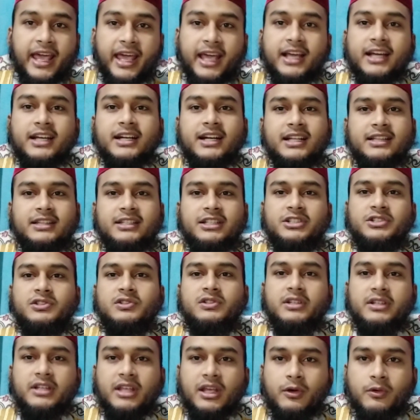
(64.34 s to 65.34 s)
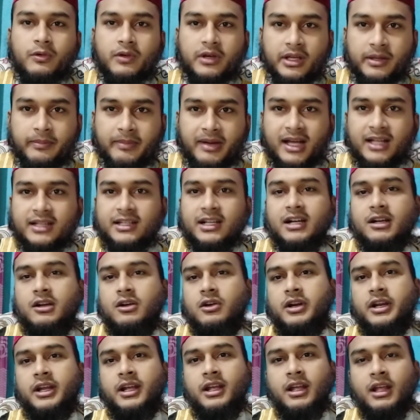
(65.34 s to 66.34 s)
এক রাতে যদি কেউ এবাদা
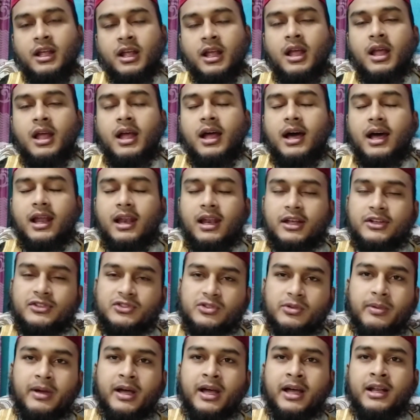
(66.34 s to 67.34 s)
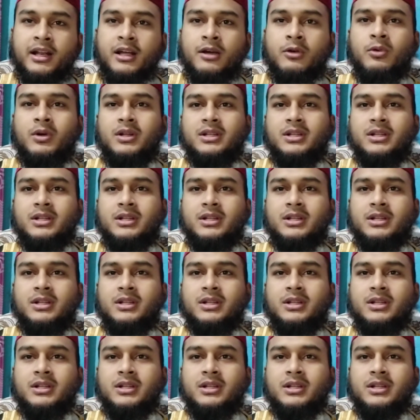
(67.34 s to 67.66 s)
করে আল্লাহ সুবহান